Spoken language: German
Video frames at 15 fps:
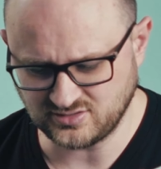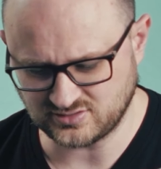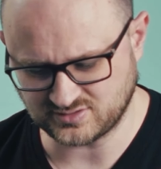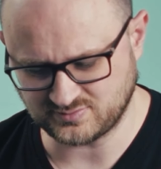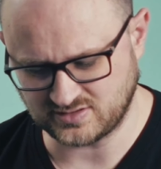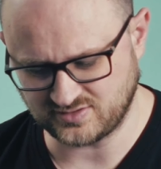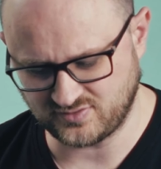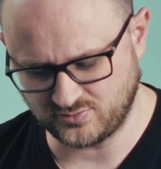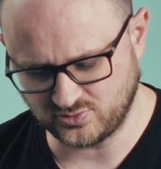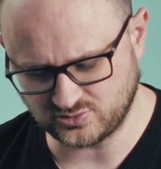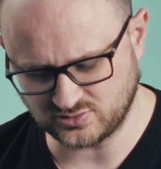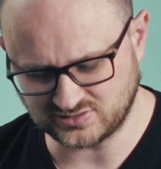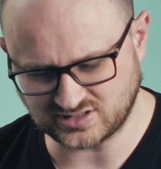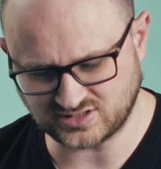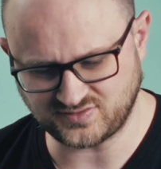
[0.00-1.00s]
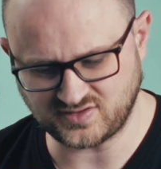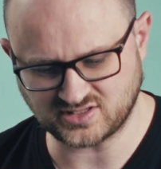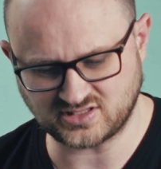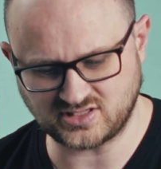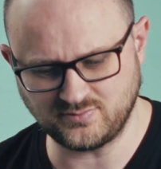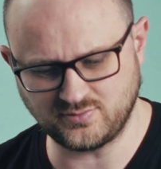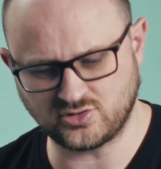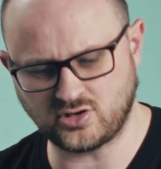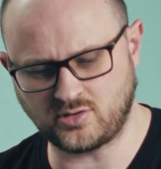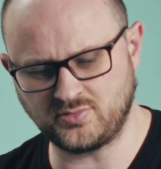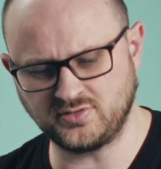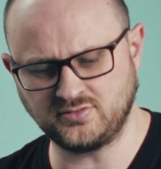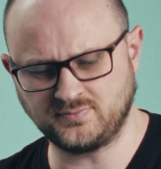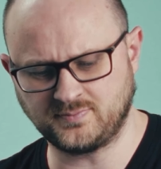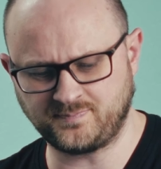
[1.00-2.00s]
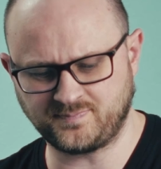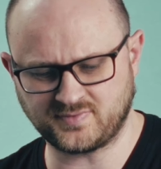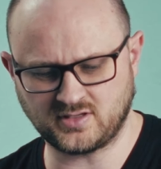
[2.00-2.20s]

und das ist meine Vermutung, dass wir es hinbekommen,